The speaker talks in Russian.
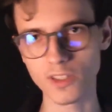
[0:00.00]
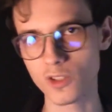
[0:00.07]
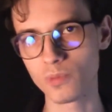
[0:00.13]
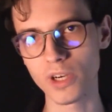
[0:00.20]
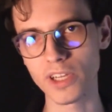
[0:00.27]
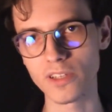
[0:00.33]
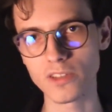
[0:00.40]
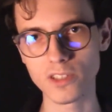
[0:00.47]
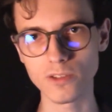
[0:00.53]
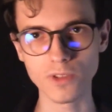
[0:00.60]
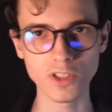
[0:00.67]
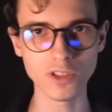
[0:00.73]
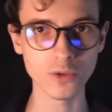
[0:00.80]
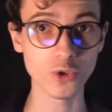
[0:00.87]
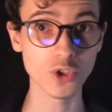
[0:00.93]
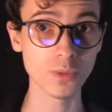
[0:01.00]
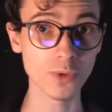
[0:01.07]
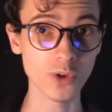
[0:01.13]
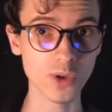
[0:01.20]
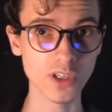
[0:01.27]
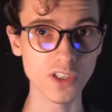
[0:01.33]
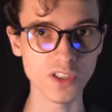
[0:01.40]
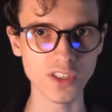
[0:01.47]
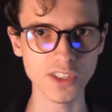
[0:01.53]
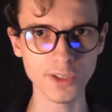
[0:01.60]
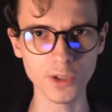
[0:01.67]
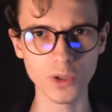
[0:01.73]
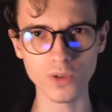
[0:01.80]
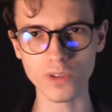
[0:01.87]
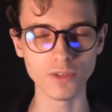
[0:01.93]
этот парень действительно очень многое
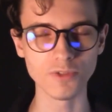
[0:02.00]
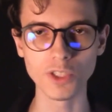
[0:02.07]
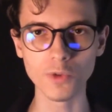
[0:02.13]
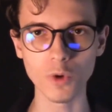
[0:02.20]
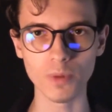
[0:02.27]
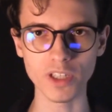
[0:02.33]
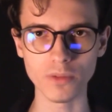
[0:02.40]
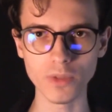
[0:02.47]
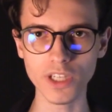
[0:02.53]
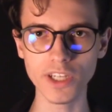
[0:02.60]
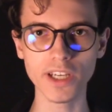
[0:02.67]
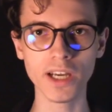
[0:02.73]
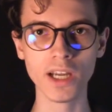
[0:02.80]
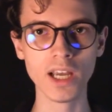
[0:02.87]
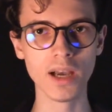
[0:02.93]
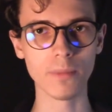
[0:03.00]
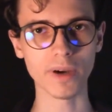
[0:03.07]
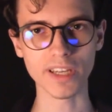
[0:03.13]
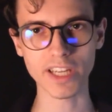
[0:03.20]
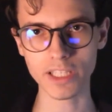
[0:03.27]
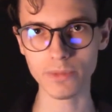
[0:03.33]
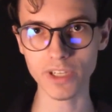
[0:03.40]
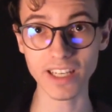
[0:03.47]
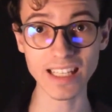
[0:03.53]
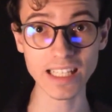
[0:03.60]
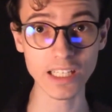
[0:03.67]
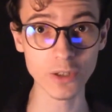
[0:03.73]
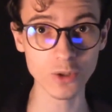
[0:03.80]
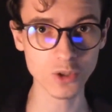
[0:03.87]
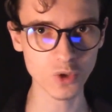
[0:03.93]
сделал для всего Подмирья, по крайней мере
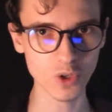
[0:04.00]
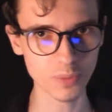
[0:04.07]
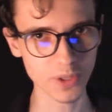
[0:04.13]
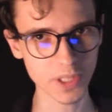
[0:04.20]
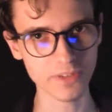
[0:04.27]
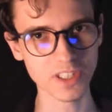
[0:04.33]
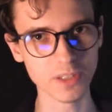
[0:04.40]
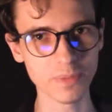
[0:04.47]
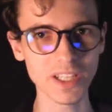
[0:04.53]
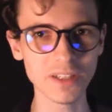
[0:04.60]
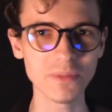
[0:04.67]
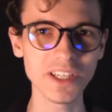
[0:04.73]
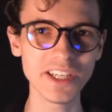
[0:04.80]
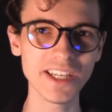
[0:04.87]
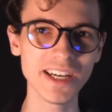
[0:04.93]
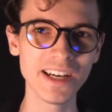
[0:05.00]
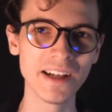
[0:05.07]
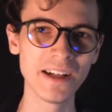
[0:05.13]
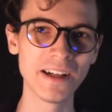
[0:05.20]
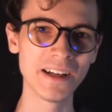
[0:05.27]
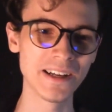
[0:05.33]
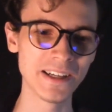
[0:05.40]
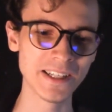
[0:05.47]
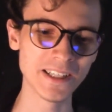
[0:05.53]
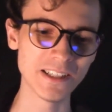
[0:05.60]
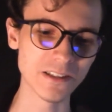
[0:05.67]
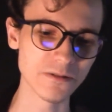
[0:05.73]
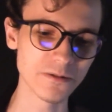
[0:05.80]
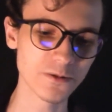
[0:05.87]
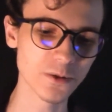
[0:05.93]
для людской половины Подмирья.
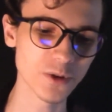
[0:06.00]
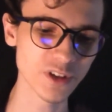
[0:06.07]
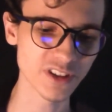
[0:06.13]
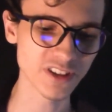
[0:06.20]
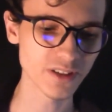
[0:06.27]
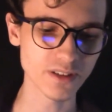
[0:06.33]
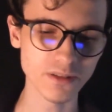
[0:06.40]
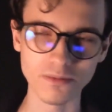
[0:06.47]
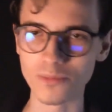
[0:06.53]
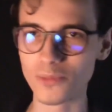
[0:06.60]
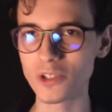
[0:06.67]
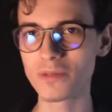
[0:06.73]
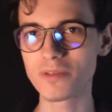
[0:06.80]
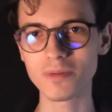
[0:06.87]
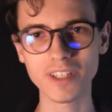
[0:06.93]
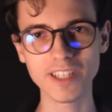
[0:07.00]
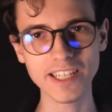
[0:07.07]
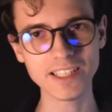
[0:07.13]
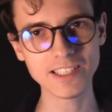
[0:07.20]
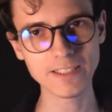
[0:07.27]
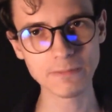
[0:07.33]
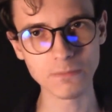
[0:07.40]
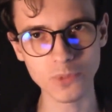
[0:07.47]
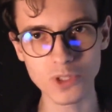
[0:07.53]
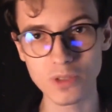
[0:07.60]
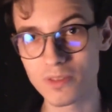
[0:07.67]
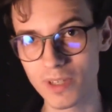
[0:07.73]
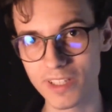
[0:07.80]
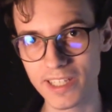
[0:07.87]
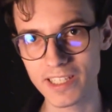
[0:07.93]
Вот, э, будем смотреть,
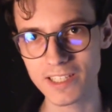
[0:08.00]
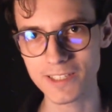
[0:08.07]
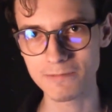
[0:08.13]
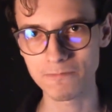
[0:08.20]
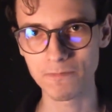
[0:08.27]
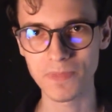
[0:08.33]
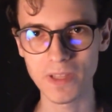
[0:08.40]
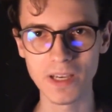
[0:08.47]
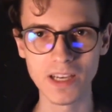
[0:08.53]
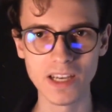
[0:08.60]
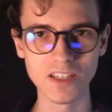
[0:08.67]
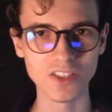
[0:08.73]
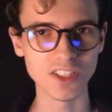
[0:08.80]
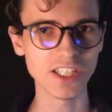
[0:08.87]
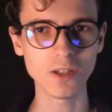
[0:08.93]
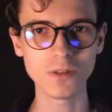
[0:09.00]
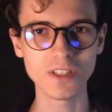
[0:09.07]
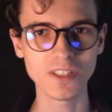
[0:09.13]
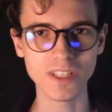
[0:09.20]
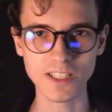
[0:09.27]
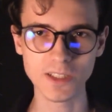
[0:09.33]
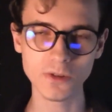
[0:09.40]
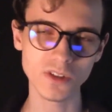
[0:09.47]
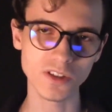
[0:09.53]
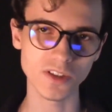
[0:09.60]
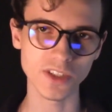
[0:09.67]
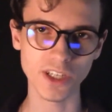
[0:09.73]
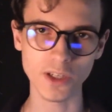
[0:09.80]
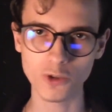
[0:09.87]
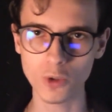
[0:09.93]
будем смотреть. Сериал не скатился,
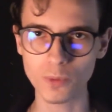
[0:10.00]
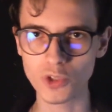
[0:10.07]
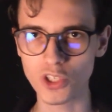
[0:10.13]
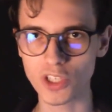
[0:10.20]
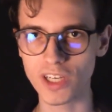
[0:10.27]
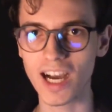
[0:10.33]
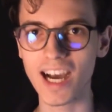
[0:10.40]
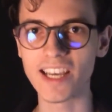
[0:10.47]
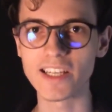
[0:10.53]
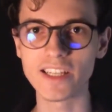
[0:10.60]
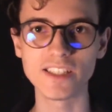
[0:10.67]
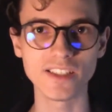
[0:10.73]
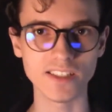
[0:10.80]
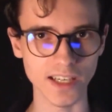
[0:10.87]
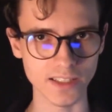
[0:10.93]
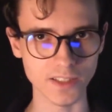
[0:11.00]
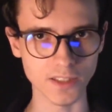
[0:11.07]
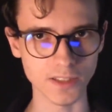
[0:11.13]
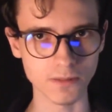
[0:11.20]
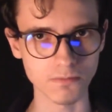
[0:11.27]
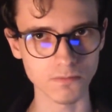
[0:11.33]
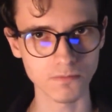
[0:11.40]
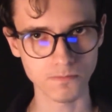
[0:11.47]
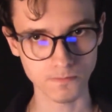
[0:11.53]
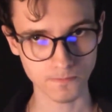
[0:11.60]
сериал топчик. А, и кстати,